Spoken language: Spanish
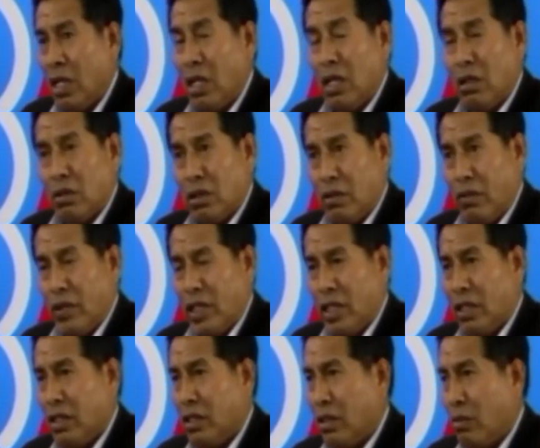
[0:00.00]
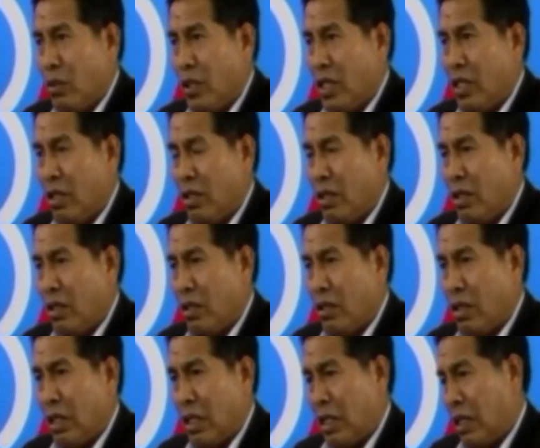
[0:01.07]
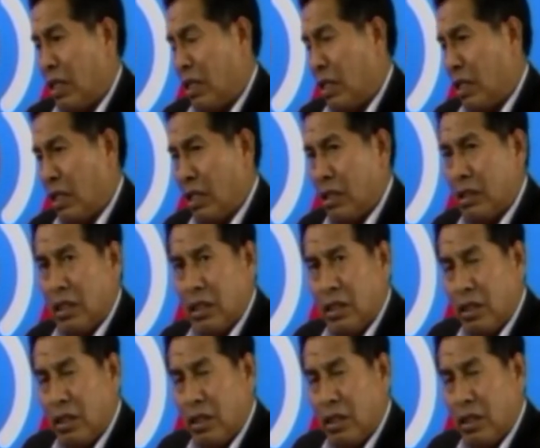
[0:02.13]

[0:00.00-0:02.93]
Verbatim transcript: En los diferentes también, eh, eh, este